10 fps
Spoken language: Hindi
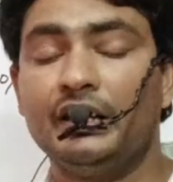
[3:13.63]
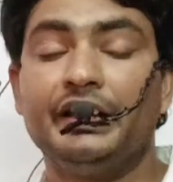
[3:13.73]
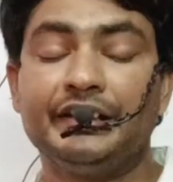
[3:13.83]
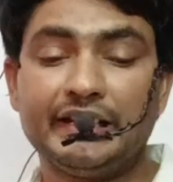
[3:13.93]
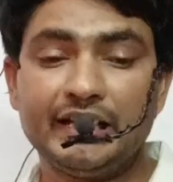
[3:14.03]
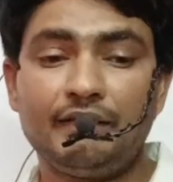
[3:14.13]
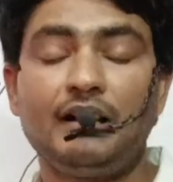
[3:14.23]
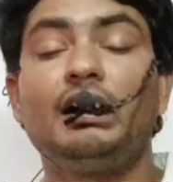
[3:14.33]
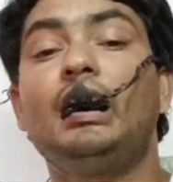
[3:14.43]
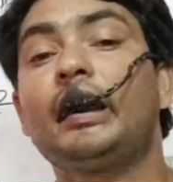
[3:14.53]
इनके अलावा
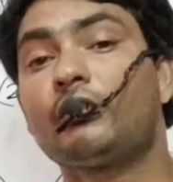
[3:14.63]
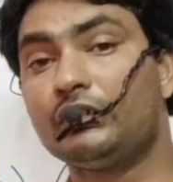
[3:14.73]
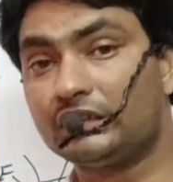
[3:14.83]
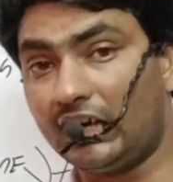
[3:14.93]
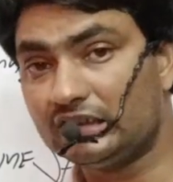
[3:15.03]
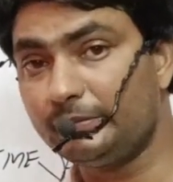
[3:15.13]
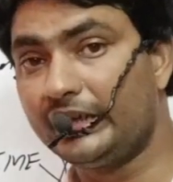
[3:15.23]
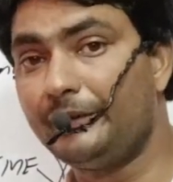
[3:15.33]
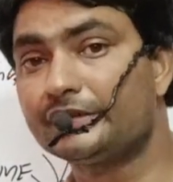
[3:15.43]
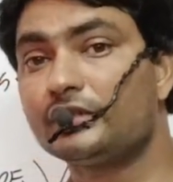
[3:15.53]
अगर कोई दांत में
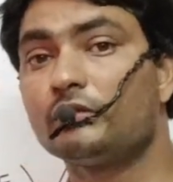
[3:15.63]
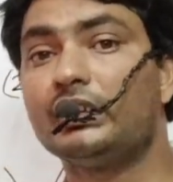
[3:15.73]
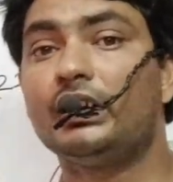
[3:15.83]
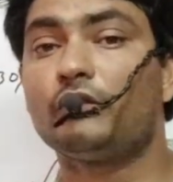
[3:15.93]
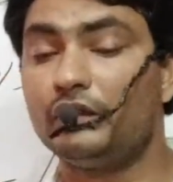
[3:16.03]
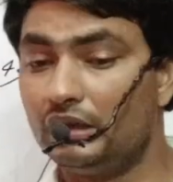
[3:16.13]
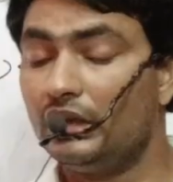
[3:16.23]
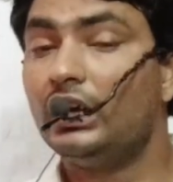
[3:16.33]
इन्फेक्शन हो गया है कोई